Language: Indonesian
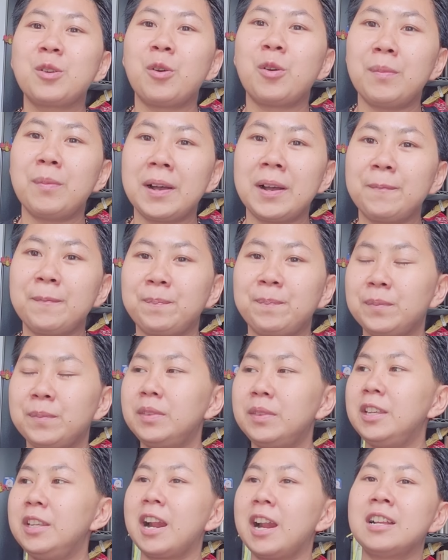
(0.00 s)
cuy koma
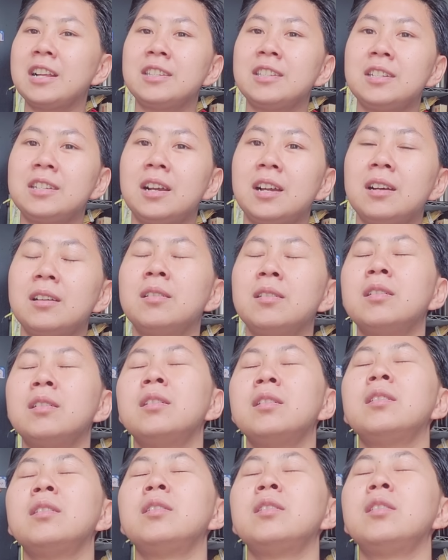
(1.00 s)
diranjang
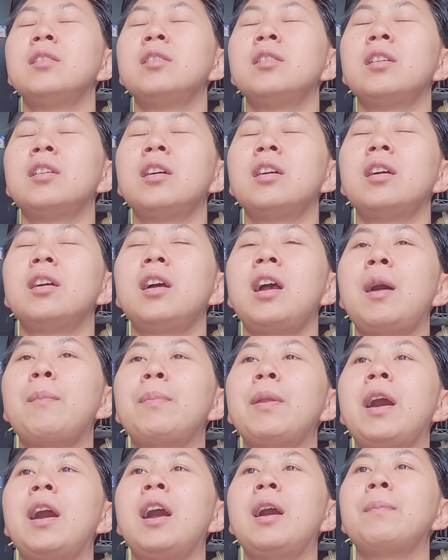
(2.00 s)

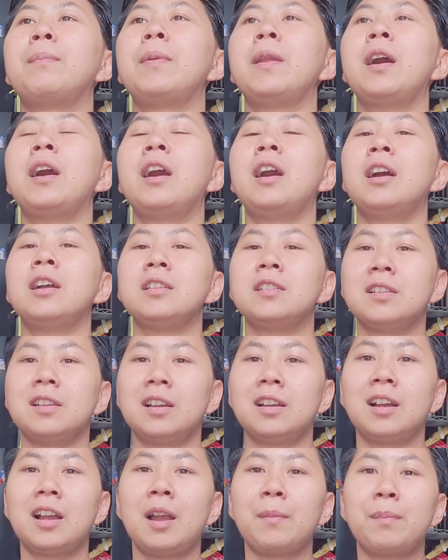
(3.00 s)
ngaplang-ngaplang aja
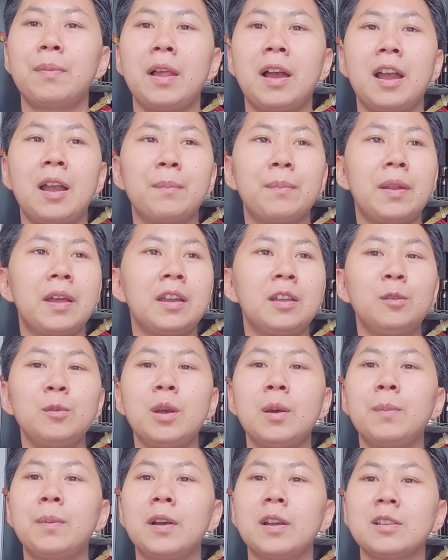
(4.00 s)
ya. Ngaplang-ngaplang
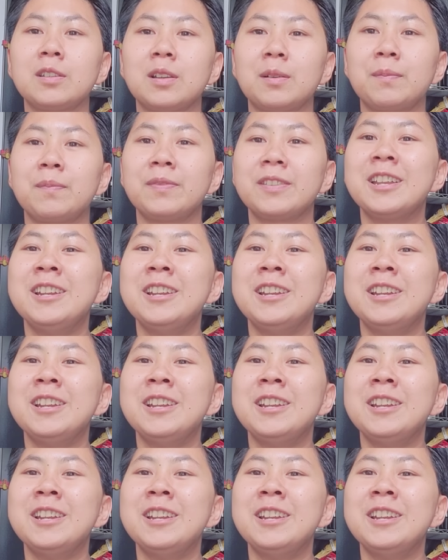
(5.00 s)
itu apa Kaisang?